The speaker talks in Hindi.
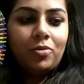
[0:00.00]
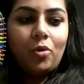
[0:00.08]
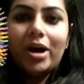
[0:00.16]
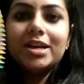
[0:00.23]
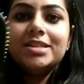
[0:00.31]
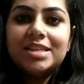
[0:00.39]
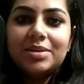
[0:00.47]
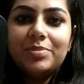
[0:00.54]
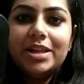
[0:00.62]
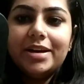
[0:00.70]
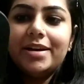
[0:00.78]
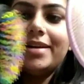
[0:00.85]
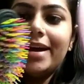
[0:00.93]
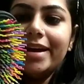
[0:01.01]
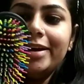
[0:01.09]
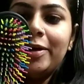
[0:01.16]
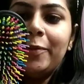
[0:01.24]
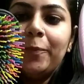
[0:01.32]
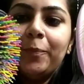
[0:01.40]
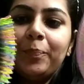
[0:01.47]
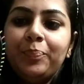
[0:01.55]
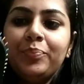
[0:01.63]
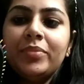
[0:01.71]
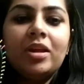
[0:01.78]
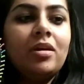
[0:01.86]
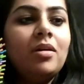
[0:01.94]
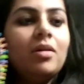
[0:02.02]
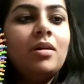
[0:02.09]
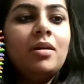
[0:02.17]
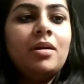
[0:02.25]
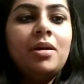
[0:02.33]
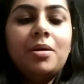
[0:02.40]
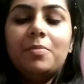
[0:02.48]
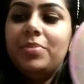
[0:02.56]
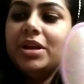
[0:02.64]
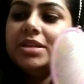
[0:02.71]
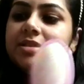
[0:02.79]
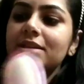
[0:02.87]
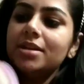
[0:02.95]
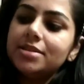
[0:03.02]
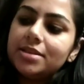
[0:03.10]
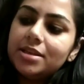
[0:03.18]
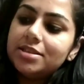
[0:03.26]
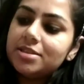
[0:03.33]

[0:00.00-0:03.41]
क्वाइट सिमिलर राइट ब्रिसल्स